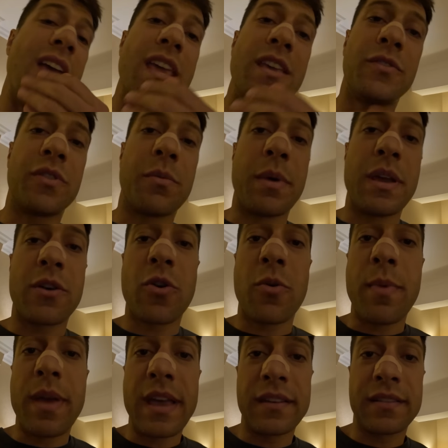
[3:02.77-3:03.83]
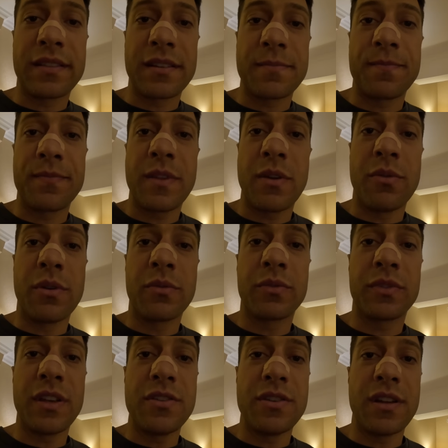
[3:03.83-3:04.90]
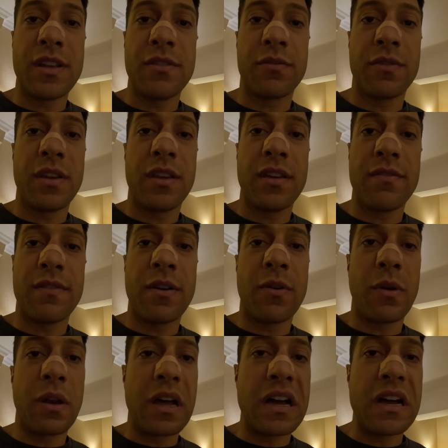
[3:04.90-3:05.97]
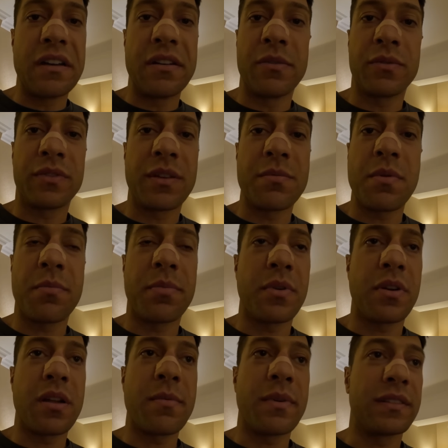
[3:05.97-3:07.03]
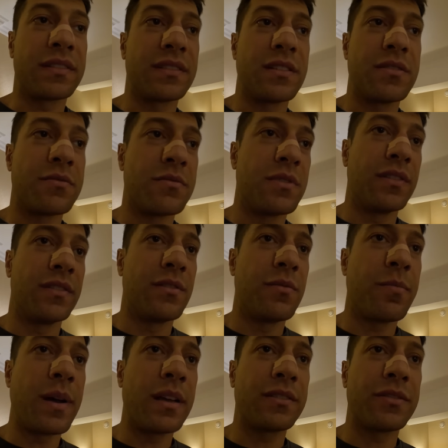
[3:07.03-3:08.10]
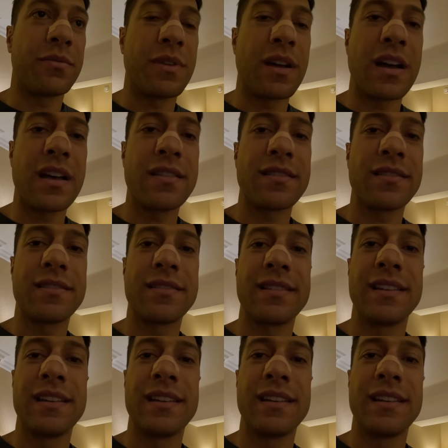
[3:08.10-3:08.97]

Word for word: E é isso, amanhã começa. Eu não sei direito o que, que vai rolar, não sabe a programação, eles não passam nada.